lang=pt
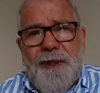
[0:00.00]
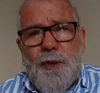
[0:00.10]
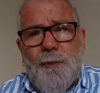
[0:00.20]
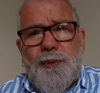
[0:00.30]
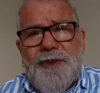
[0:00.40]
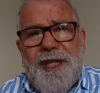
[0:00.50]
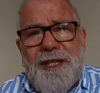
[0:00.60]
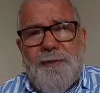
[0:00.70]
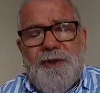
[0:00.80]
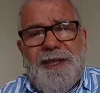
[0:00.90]
Não
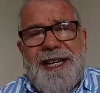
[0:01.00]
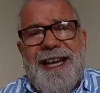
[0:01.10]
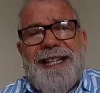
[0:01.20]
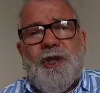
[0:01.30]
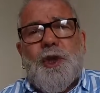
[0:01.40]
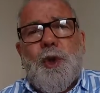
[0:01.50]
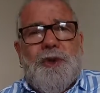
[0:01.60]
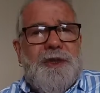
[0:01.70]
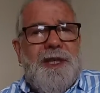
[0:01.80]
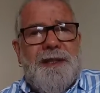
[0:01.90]
podemos
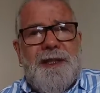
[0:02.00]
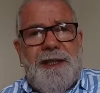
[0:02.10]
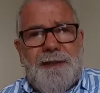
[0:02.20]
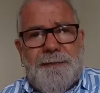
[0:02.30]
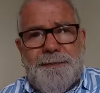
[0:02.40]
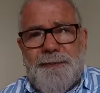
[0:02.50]
retroceder.